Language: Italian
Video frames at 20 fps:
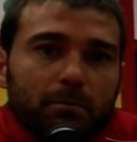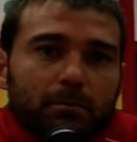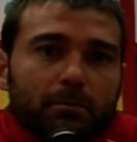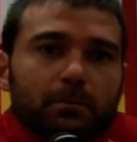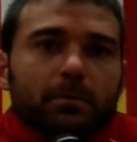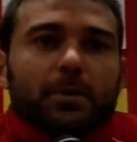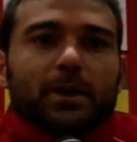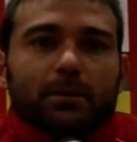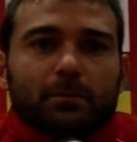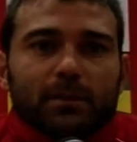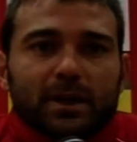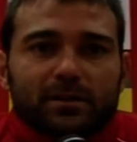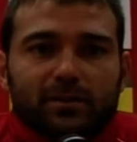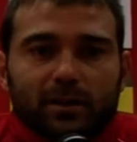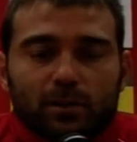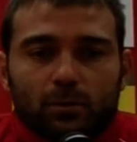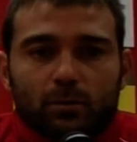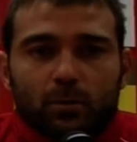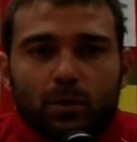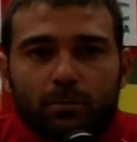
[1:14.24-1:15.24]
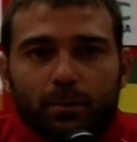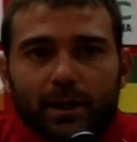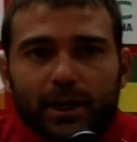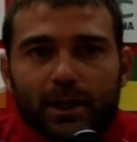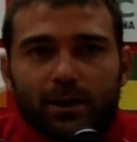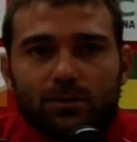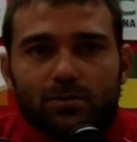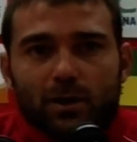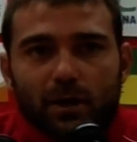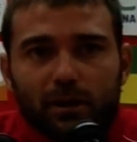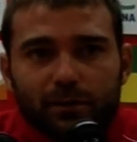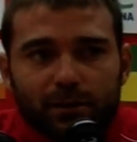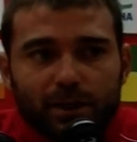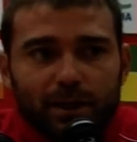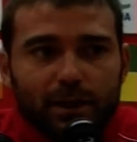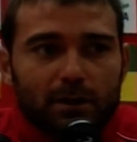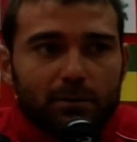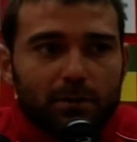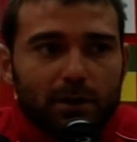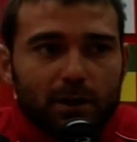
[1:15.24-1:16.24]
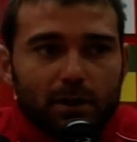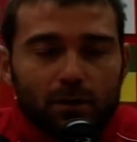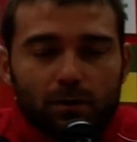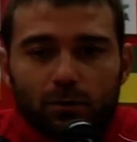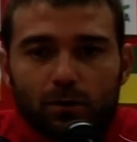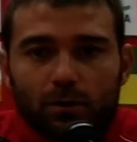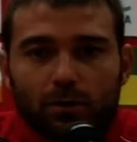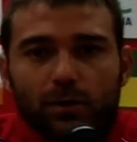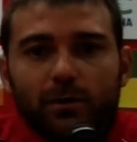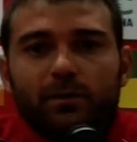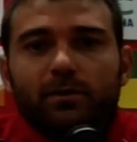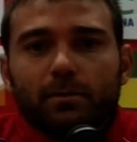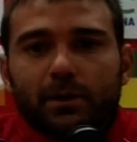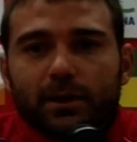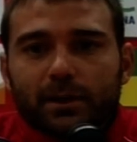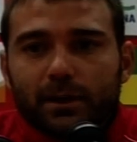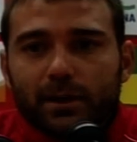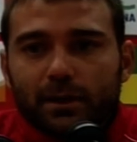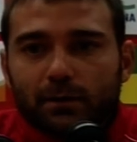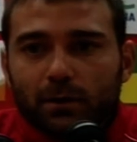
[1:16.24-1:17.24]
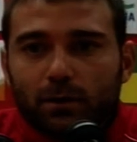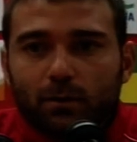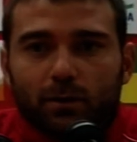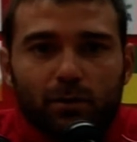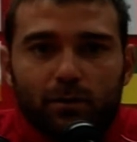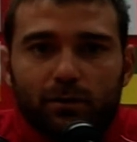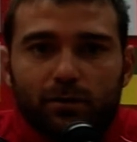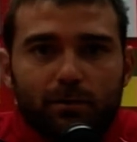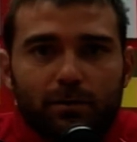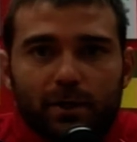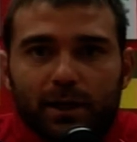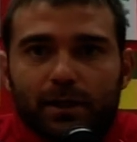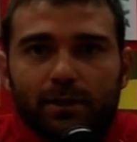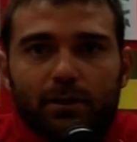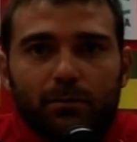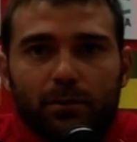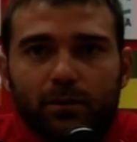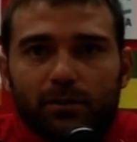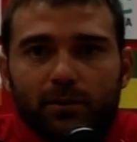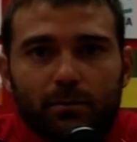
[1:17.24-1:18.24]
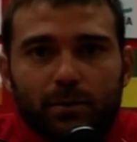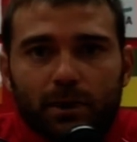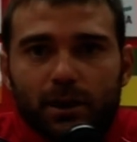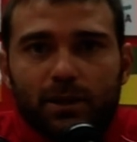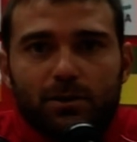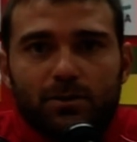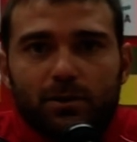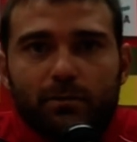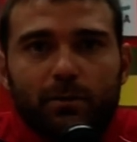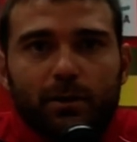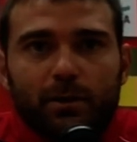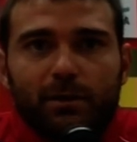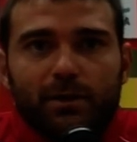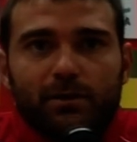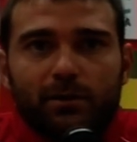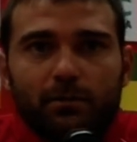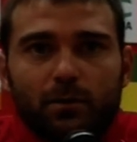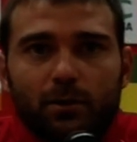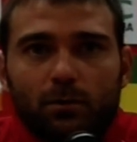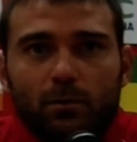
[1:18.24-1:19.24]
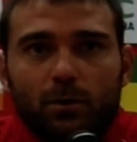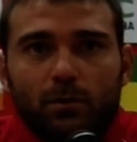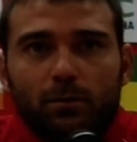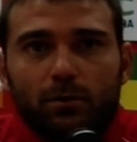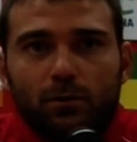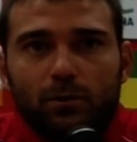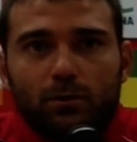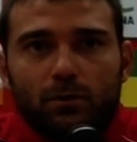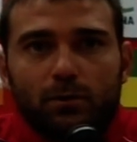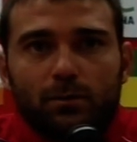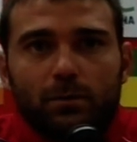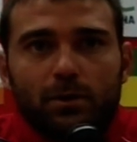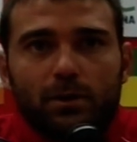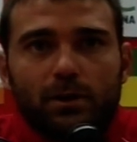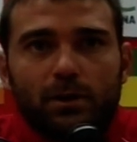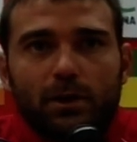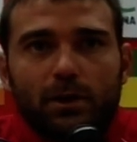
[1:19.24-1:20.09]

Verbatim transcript: per me è stato un buon pareggio alla fine, perché comunque si perdeva, quando si perde e poi si pareggia per me è sempre un buon punto portato a